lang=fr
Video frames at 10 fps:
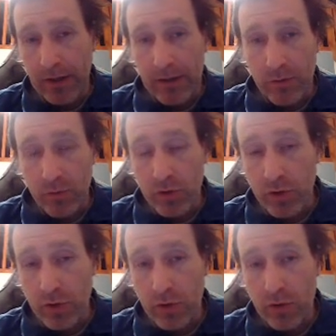Donc
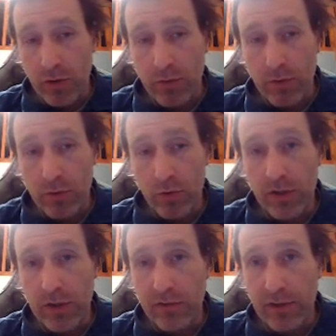euh, donner
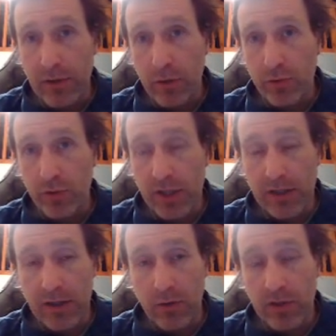une valeur du CAC
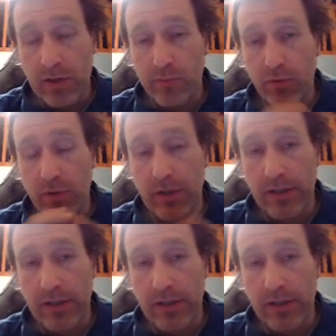40 hein, pour la,